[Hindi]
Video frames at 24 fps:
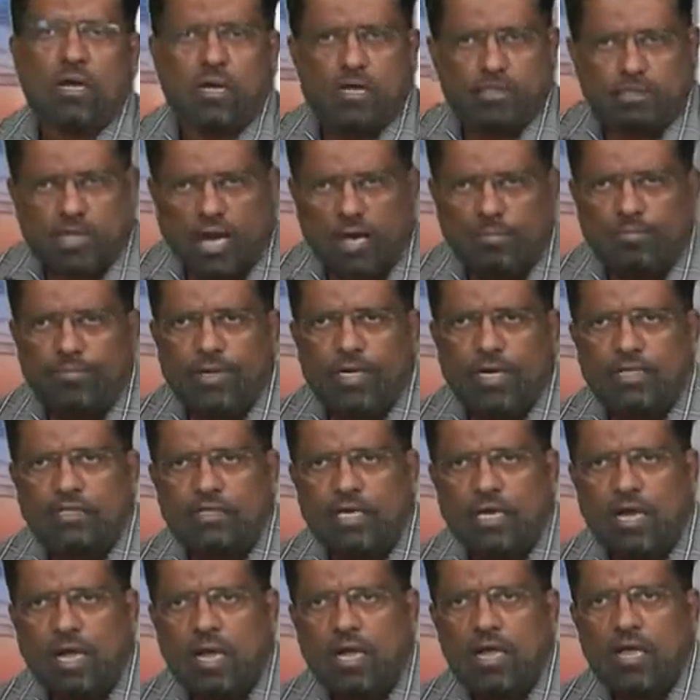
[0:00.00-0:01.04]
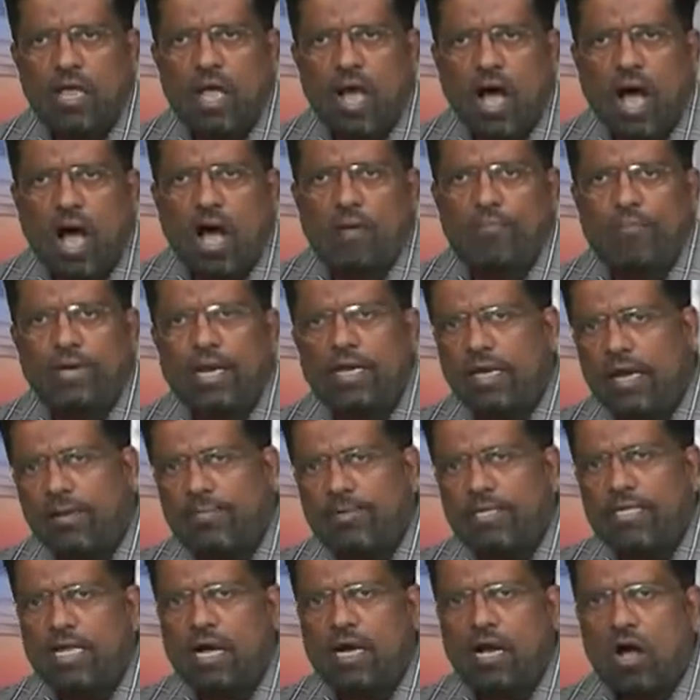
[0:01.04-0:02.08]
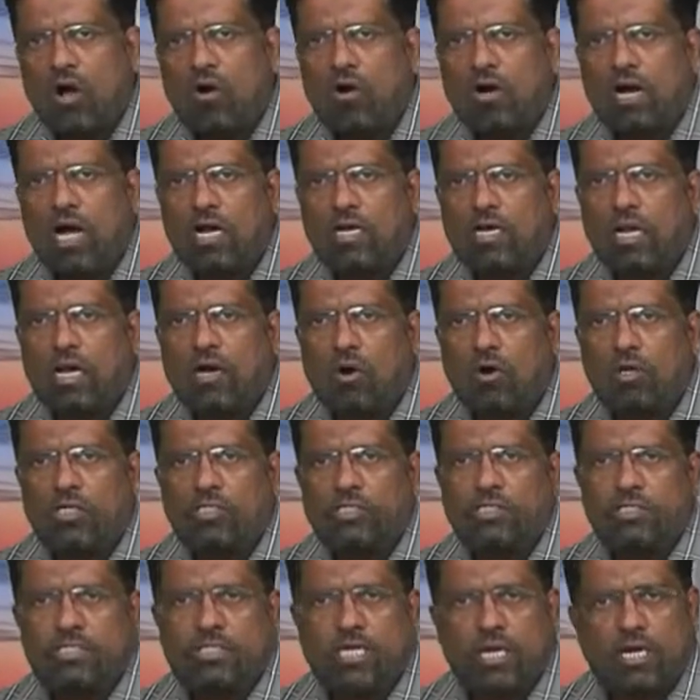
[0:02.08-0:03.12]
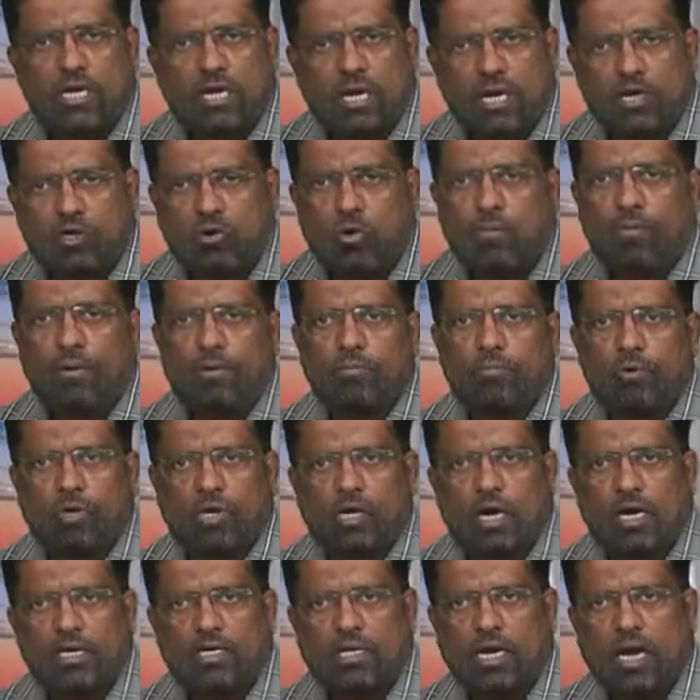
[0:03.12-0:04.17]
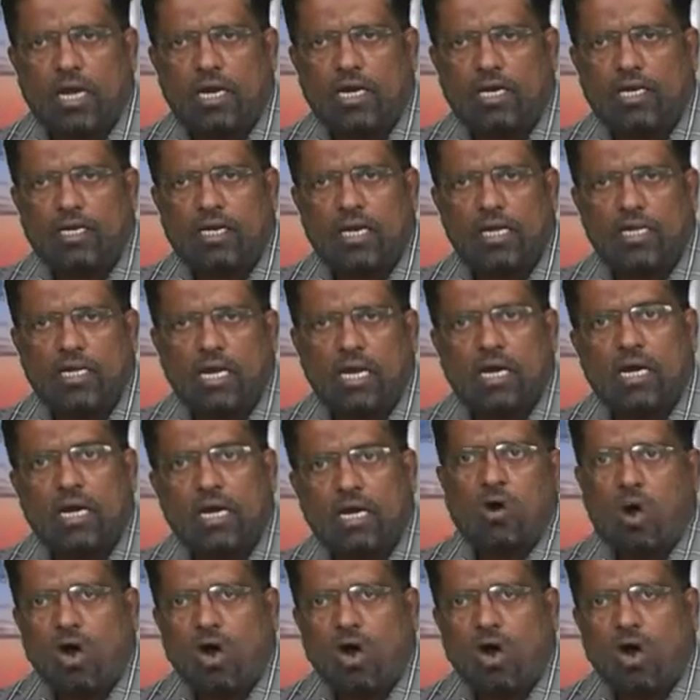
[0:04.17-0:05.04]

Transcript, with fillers: हिजाब में रहती है आपने ये भी देखा होगा कि कॉलेजेस के गेटों पर बुरखा निकालने के लिए